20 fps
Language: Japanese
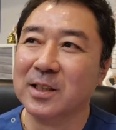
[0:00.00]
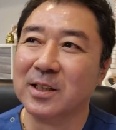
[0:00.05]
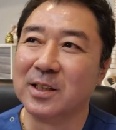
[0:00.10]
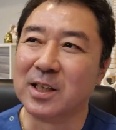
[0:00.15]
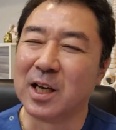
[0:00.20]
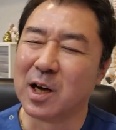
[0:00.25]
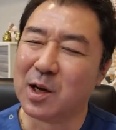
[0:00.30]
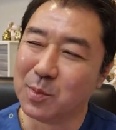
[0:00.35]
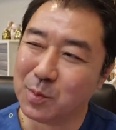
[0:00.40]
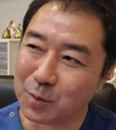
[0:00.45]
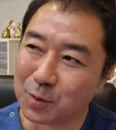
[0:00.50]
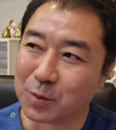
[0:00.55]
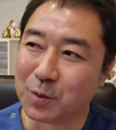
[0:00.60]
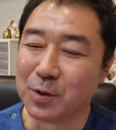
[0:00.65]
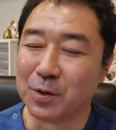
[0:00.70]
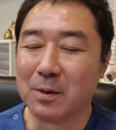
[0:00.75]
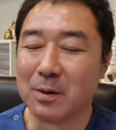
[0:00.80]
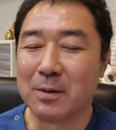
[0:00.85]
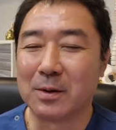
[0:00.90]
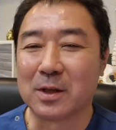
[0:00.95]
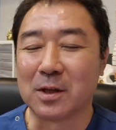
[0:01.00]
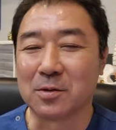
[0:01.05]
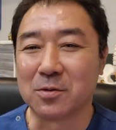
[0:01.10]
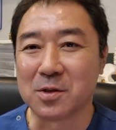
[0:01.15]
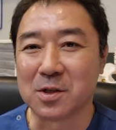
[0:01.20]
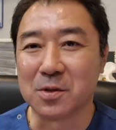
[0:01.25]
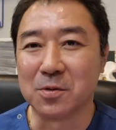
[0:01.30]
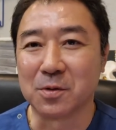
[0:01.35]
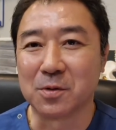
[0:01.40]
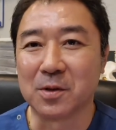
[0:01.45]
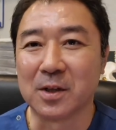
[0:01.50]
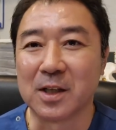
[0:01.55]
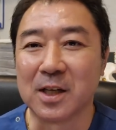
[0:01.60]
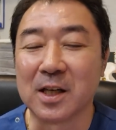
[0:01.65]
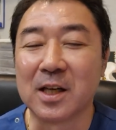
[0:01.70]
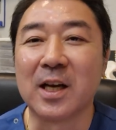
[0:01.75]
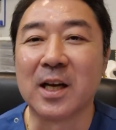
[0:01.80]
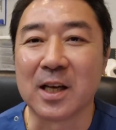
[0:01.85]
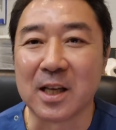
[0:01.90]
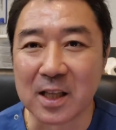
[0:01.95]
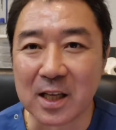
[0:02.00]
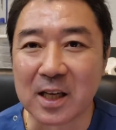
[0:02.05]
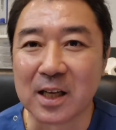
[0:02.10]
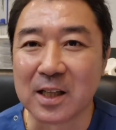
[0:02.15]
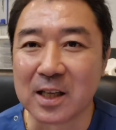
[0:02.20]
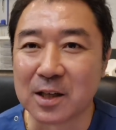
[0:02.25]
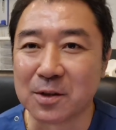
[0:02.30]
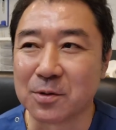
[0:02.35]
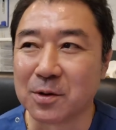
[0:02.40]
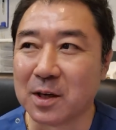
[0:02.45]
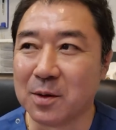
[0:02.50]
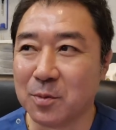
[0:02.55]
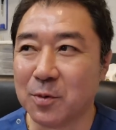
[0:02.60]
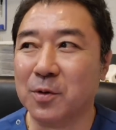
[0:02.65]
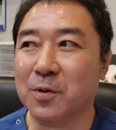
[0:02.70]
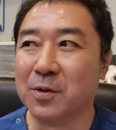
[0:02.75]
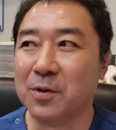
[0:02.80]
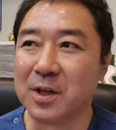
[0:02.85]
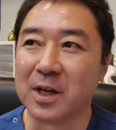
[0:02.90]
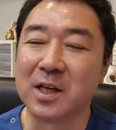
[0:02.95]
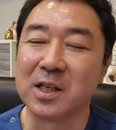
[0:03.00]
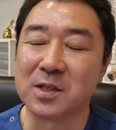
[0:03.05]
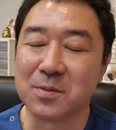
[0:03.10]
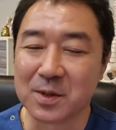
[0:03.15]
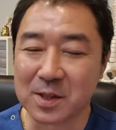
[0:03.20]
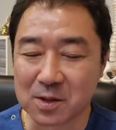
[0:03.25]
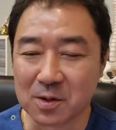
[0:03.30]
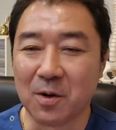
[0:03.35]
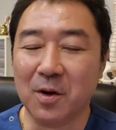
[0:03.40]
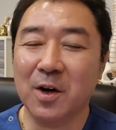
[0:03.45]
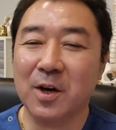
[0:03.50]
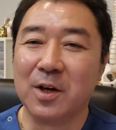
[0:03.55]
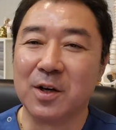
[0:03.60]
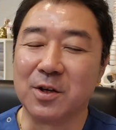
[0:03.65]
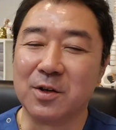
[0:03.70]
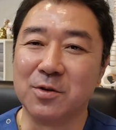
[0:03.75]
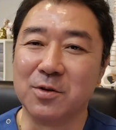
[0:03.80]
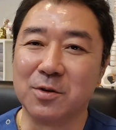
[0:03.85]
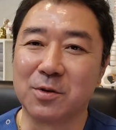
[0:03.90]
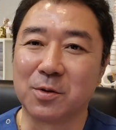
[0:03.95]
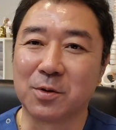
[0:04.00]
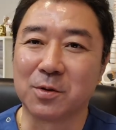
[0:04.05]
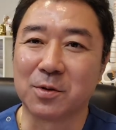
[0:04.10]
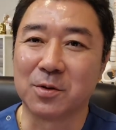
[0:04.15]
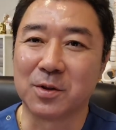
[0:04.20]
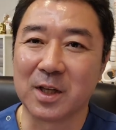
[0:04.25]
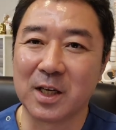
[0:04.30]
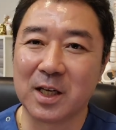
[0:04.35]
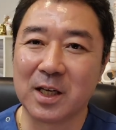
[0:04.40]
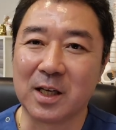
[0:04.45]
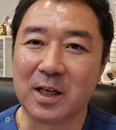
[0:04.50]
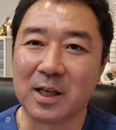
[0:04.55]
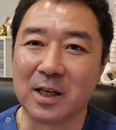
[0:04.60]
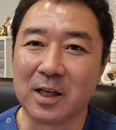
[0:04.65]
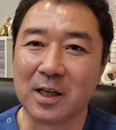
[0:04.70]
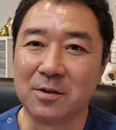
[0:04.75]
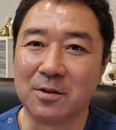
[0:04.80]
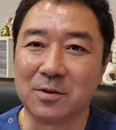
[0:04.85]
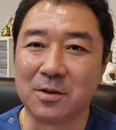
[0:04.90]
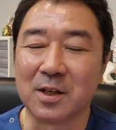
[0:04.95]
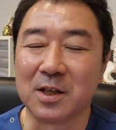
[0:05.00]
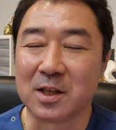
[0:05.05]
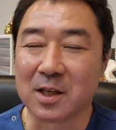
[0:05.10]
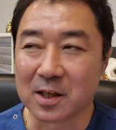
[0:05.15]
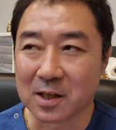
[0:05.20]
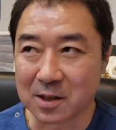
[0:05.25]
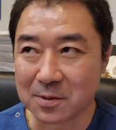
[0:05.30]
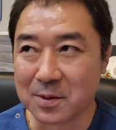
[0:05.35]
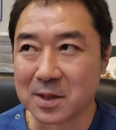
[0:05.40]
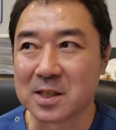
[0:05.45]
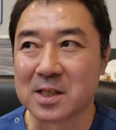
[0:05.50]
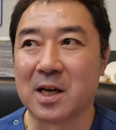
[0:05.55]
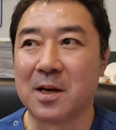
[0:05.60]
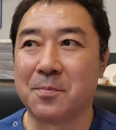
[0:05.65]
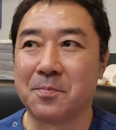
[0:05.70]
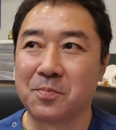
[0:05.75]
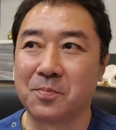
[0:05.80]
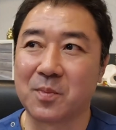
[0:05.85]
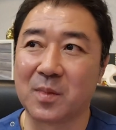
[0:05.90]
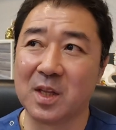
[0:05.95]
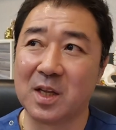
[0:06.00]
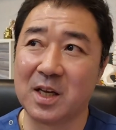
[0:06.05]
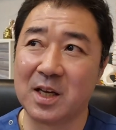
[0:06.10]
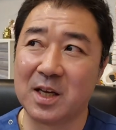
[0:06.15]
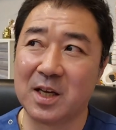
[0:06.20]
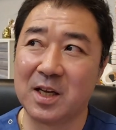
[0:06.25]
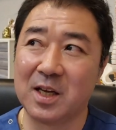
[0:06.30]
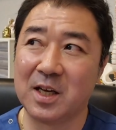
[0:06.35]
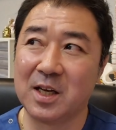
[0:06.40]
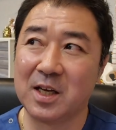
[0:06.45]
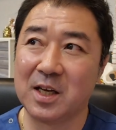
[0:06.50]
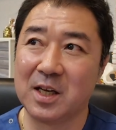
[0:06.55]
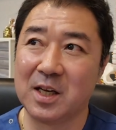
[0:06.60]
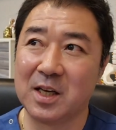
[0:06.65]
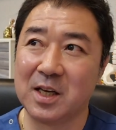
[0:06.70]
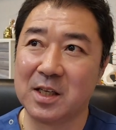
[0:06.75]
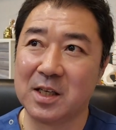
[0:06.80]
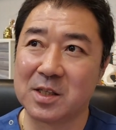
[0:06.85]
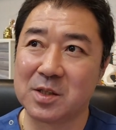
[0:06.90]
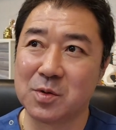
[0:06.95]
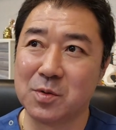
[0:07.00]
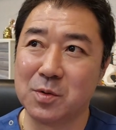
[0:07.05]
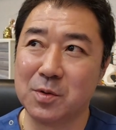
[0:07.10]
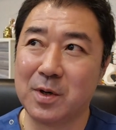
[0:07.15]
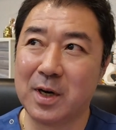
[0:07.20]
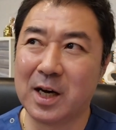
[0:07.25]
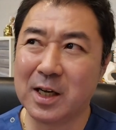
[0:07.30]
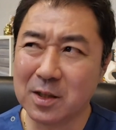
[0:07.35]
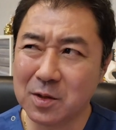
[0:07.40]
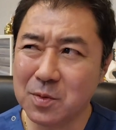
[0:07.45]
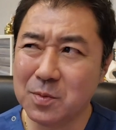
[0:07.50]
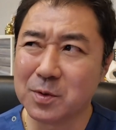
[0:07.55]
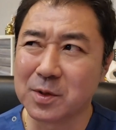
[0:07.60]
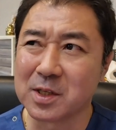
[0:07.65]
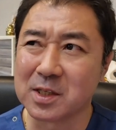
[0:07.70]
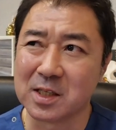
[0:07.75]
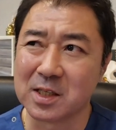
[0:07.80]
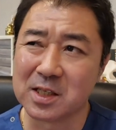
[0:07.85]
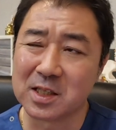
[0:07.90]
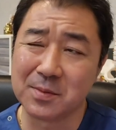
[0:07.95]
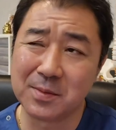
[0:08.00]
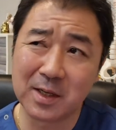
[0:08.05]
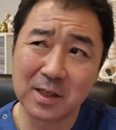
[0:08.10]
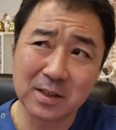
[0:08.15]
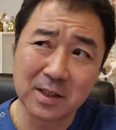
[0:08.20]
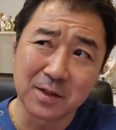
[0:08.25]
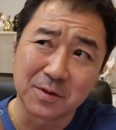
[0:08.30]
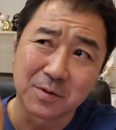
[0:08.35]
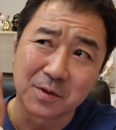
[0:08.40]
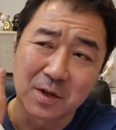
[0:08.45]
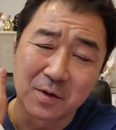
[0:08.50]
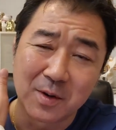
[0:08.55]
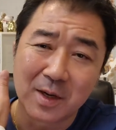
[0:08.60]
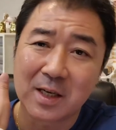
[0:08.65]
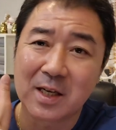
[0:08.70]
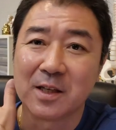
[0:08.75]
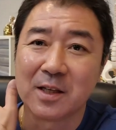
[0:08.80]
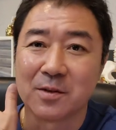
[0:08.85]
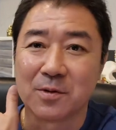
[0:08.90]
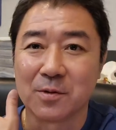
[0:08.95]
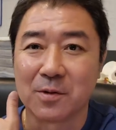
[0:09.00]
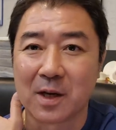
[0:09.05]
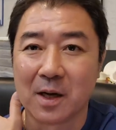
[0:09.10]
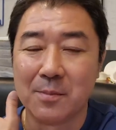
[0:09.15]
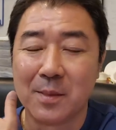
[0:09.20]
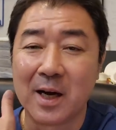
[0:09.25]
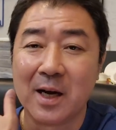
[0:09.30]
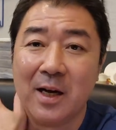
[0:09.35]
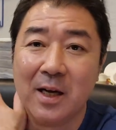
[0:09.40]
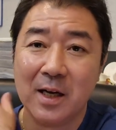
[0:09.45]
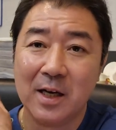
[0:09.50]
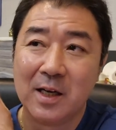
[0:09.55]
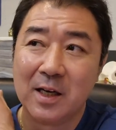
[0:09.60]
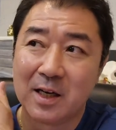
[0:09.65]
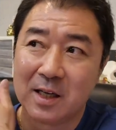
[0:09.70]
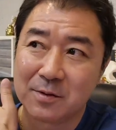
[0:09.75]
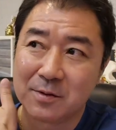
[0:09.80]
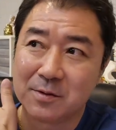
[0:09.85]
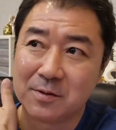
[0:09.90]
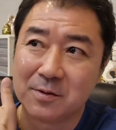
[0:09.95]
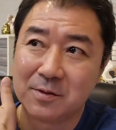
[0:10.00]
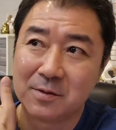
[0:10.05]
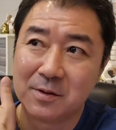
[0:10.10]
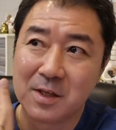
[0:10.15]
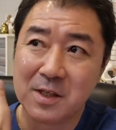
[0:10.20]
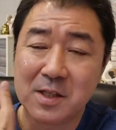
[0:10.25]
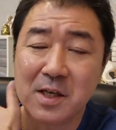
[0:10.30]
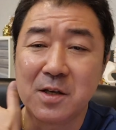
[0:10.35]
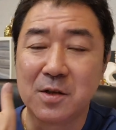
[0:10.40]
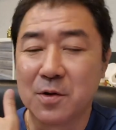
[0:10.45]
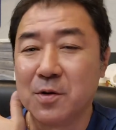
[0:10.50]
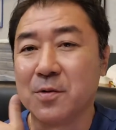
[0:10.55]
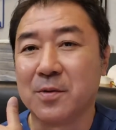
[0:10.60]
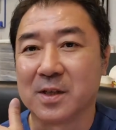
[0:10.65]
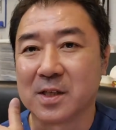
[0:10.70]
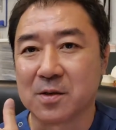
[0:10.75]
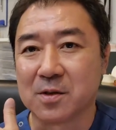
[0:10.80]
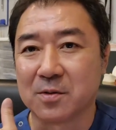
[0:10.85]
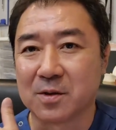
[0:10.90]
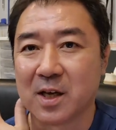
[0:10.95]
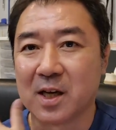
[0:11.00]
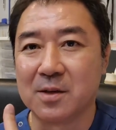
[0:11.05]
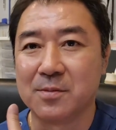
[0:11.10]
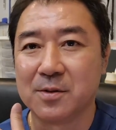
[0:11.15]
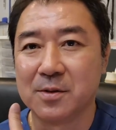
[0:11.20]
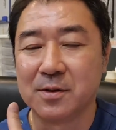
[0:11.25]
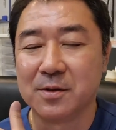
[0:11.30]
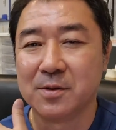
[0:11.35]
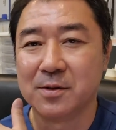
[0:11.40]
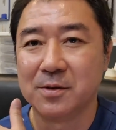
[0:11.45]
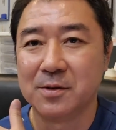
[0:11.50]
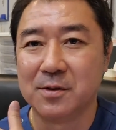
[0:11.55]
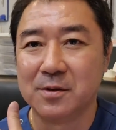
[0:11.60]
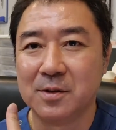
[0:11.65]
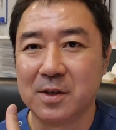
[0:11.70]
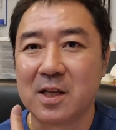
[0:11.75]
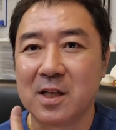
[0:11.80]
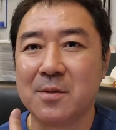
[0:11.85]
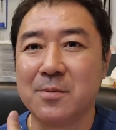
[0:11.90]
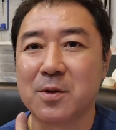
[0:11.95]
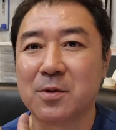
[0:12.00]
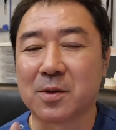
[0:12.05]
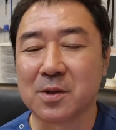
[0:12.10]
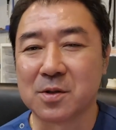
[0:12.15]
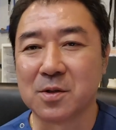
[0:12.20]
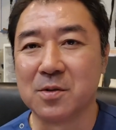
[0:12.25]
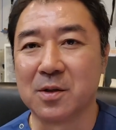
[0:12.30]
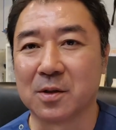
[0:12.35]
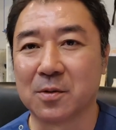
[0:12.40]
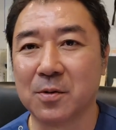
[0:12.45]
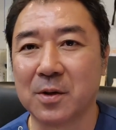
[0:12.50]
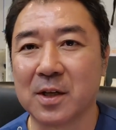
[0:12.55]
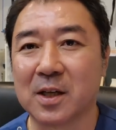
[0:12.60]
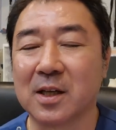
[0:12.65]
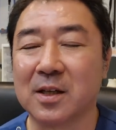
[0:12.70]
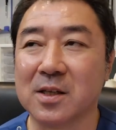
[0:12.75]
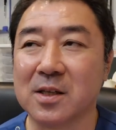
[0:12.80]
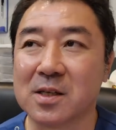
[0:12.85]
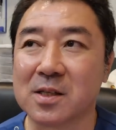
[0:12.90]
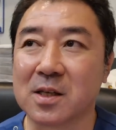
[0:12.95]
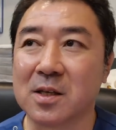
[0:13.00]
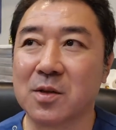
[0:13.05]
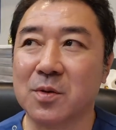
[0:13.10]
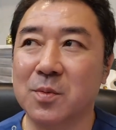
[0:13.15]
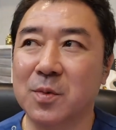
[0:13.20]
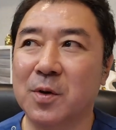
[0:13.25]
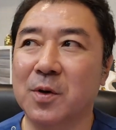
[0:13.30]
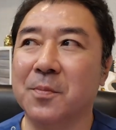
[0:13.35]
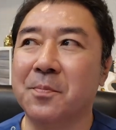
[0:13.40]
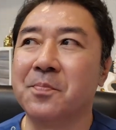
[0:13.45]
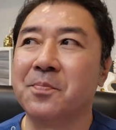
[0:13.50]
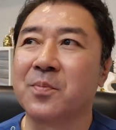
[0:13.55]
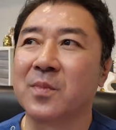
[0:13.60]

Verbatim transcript: いや、もうこのままだと仕事ができないんで、なんとかもうお願いしますということで、えー、打っていただきました。で、その後もですね、しばらくあの、違和感とか、まあ、あの、以前よりはですよ、だいぶ痛みとかそういうのは取れたんですけども、